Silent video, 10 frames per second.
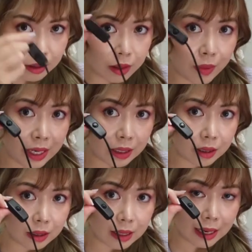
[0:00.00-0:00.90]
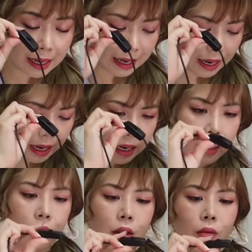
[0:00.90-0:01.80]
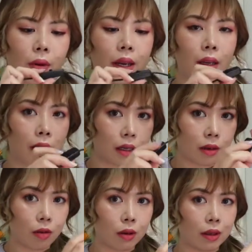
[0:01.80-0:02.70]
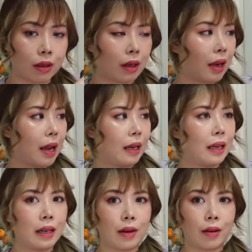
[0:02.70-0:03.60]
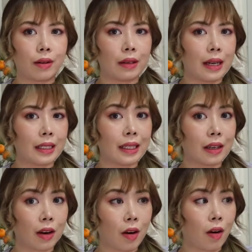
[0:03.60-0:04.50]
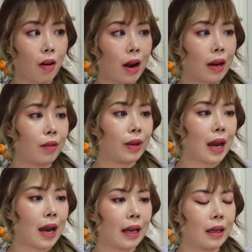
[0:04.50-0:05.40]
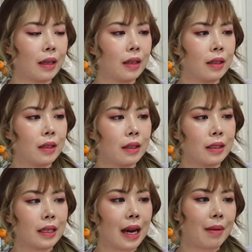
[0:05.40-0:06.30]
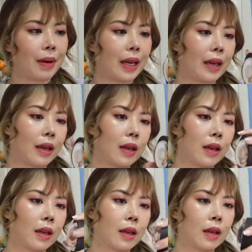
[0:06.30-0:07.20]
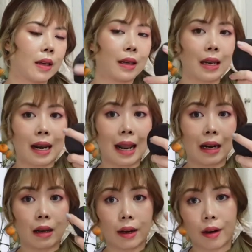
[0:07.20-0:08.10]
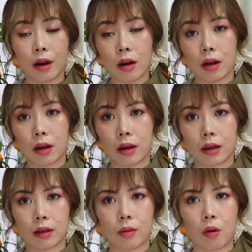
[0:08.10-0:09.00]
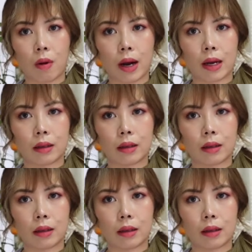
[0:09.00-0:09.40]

สวิตช์เล็กๆให้ด้วยก็คือกดอันนี้เดี๋ยวแนทขออนุญาต ฉายไปด้านหลังแล้วกันเนาะเพราะว่า